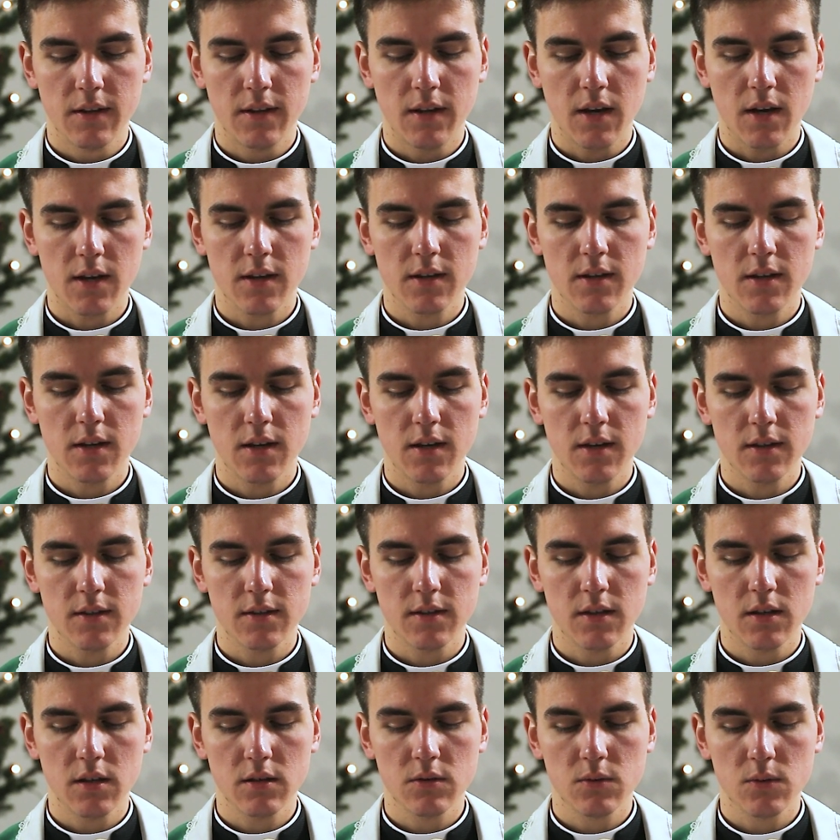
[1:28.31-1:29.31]
tak
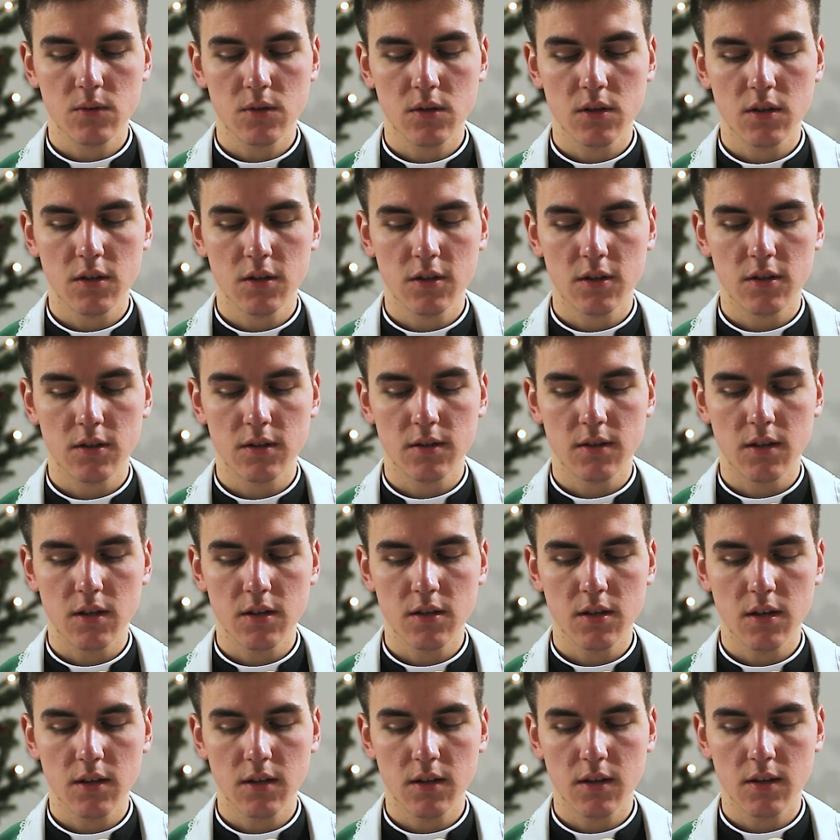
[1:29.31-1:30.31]
teraz Jezus
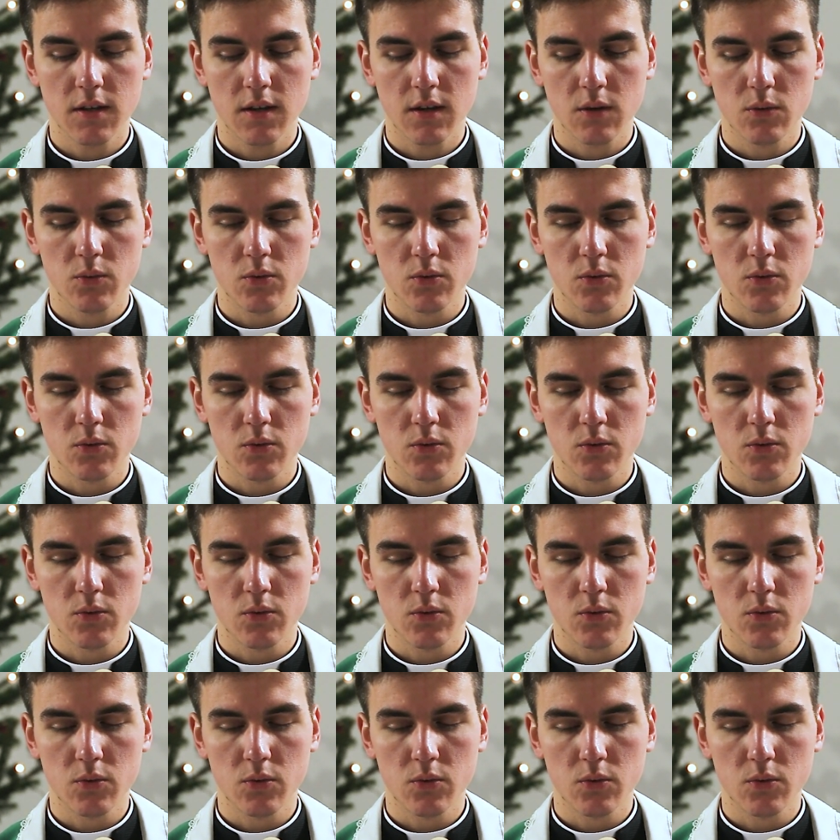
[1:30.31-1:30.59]
zasiada na